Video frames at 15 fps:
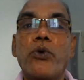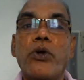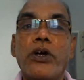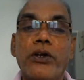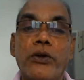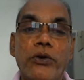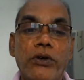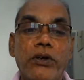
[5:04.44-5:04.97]

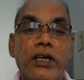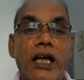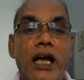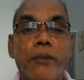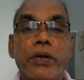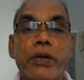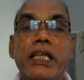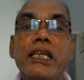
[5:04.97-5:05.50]
கொடுக்கணும்
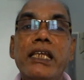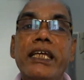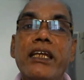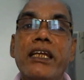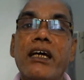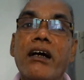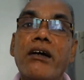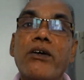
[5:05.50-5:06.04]
அப்படி
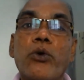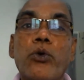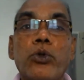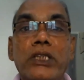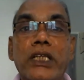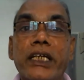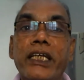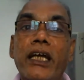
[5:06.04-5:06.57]
இல்லைன்னா
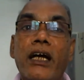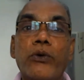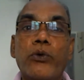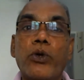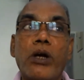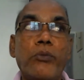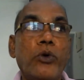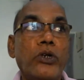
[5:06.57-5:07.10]
குத்தகையாக
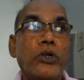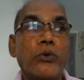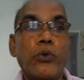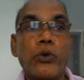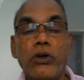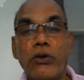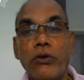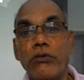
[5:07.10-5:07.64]
ஒரு அமௌண்ட்டை
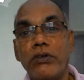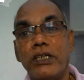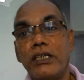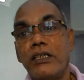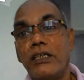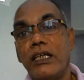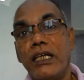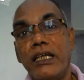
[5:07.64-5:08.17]
கொடுக்கணும்
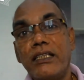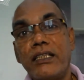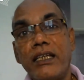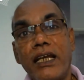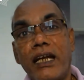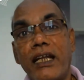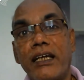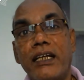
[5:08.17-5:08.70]
இது
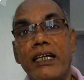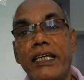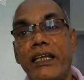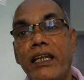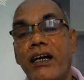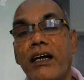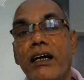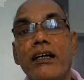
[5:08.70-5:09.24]

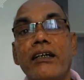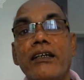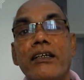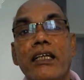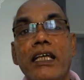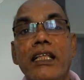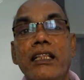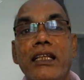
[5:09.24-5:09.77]
நடக்கலைன்னா
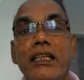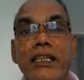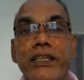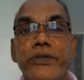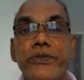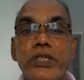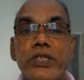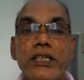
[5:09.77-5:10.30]
இந்த
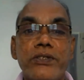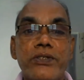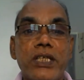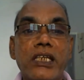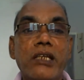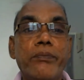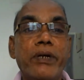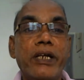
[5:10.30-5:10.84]
லீவ்ஸ்
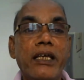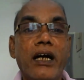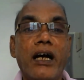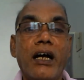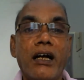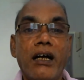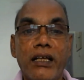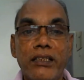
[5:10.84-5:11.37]
செல்லுபடி
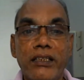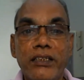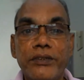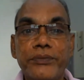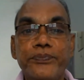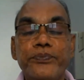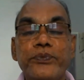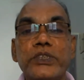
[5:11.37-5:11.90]
ஆகாது
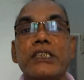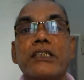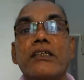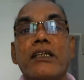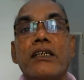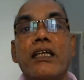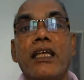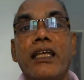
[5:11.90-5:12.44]

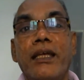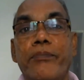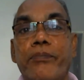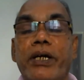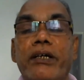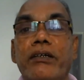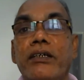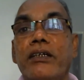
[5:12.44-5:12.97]
இப்ப